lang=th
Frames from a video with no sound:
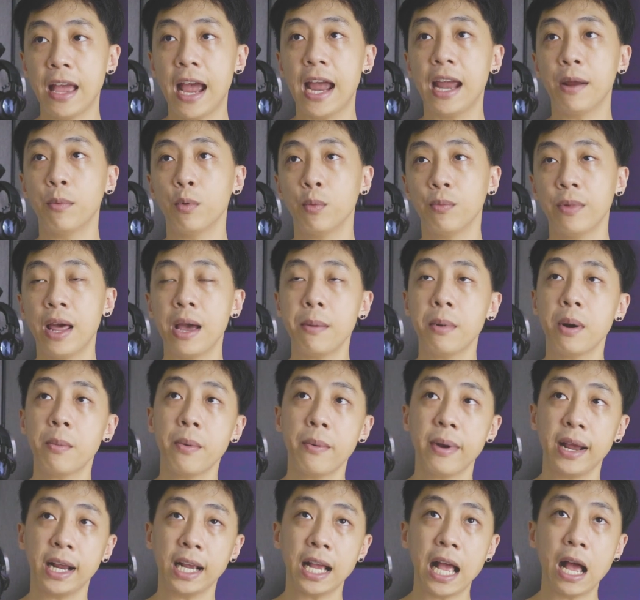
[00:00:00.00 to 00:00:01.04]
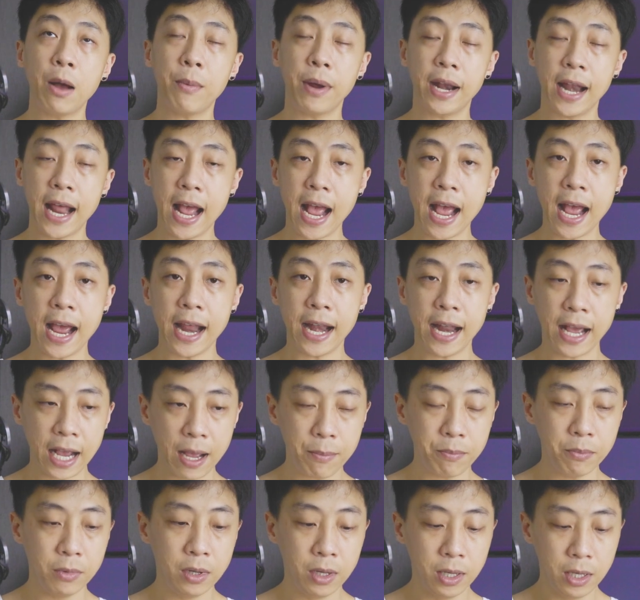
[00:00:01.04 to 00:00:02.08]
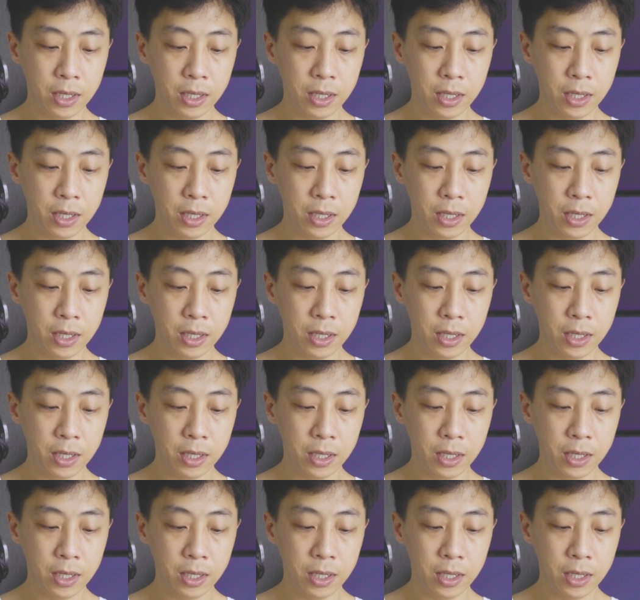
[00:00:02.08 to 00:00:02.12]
ไทยผมได้มาประมาณ 9 5้านะครับ